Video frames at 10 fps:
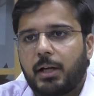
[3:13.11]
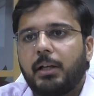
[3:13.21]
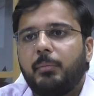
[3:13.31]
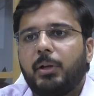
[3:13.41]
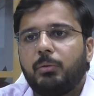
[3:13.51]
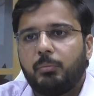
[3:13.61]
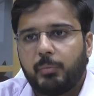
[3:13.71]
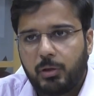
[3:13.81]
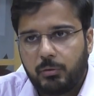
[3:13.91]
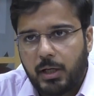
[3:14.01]
కానీ మీరు
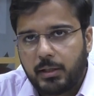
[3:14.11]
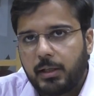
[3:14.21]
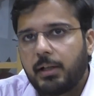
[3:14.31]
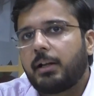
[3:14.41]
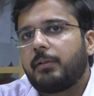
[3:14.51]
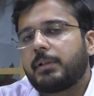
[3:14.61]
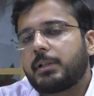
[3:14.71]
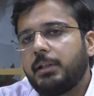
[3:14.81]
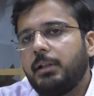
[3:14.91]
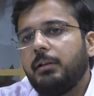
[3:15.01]
మీరు నా దగ్గర
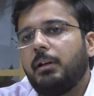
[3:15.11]
వస్తే